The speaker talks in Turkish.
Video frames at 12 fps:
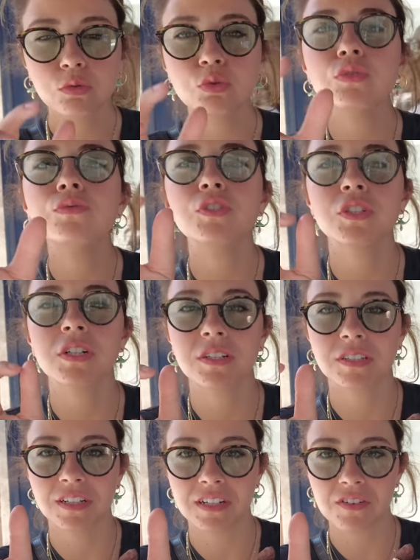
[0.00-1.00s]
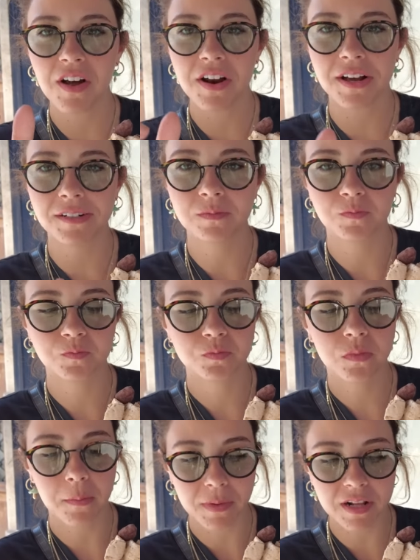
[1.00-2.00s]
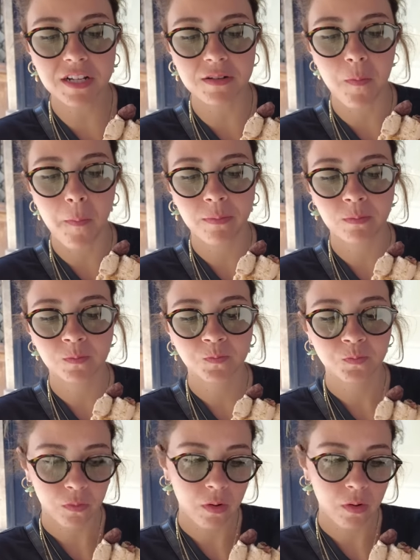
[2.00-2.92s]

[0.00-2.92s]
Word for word: Trüf çikolataları var ya. Hmm. Bildin. Bildim.